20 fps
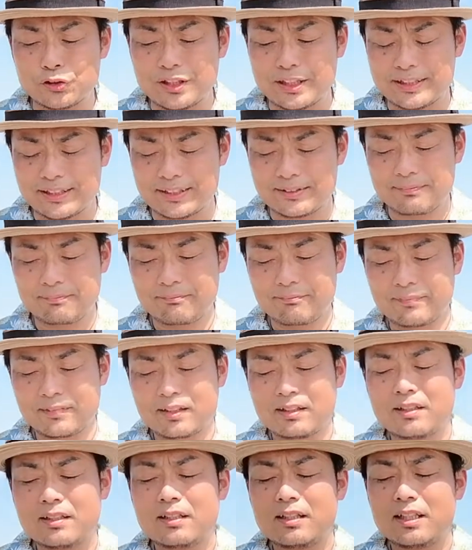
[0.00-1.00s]
です。
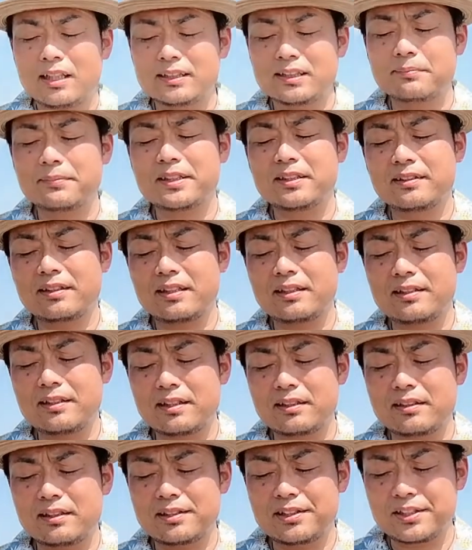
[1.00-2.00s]
朝まで元気
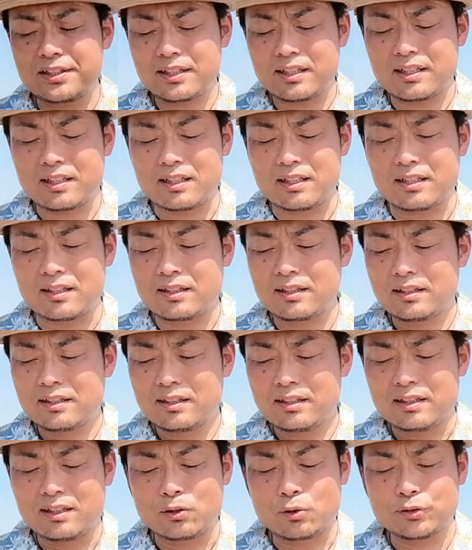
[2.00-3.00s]
だった父が
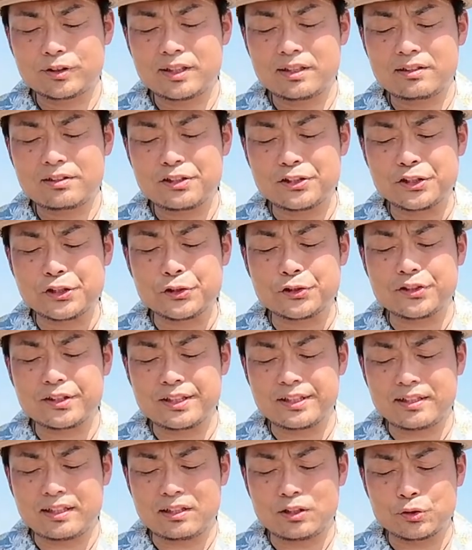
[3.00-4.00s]
午前くじを過
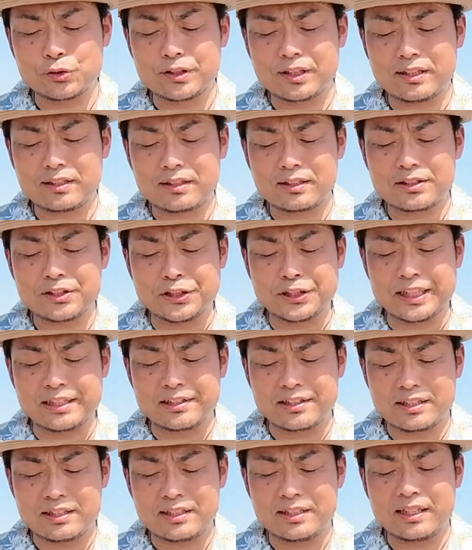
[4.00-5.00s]
ぎて容体が急
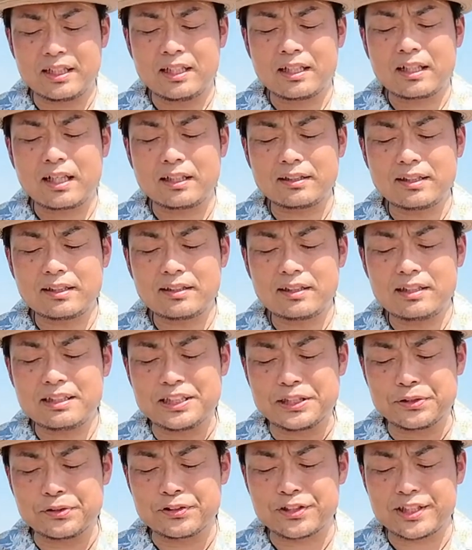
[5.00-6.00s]
変し、肩で
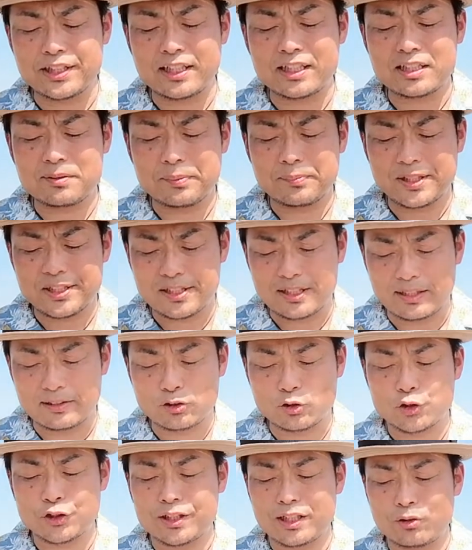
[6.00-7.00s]
息をし始めました。
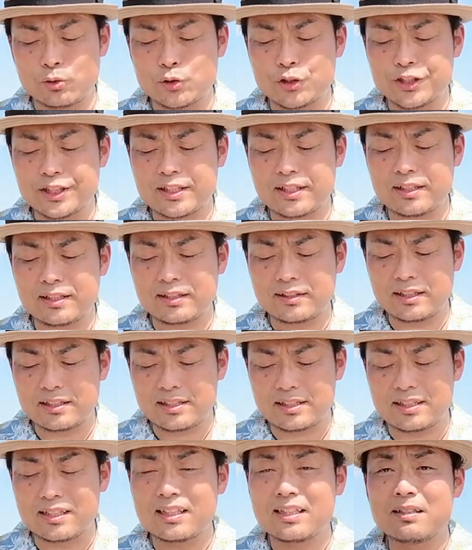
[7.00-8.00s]
そしてろくじかんが
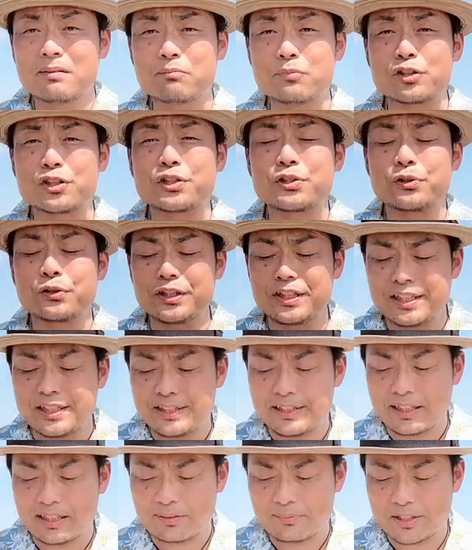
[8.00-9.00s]
経ち、虫の息
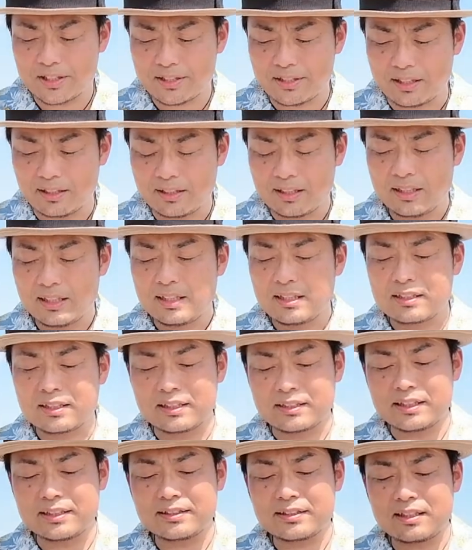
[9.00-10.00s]
になりました。
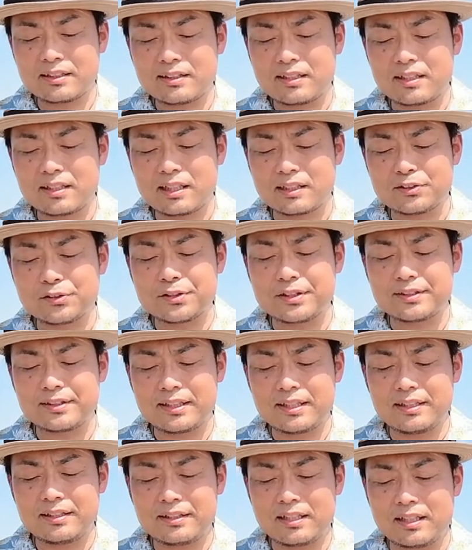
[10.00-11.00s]
駆けつけた家族
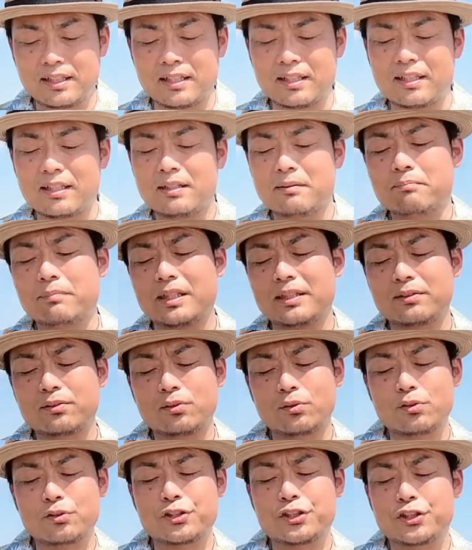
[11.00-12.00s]
全員が
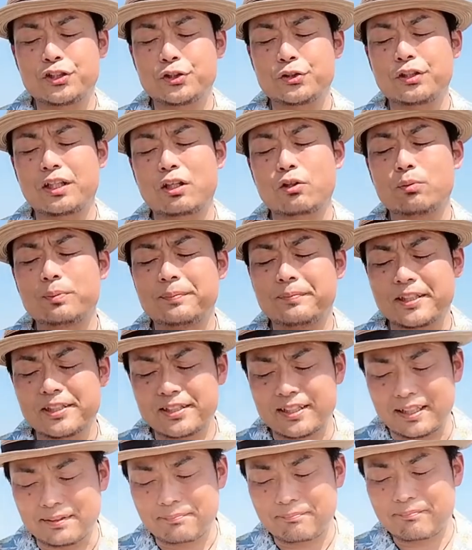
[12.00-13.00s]
ベッドの父を囲みま
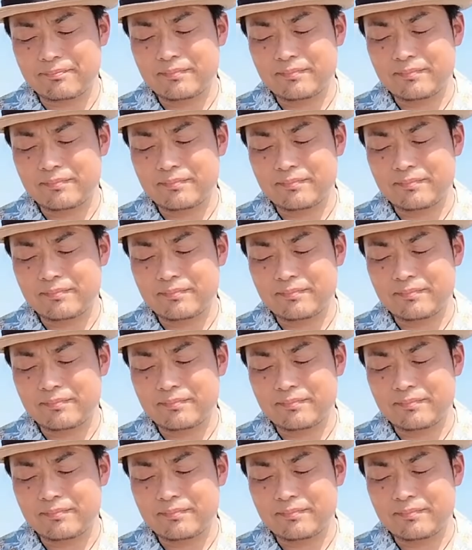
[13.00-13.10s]
した。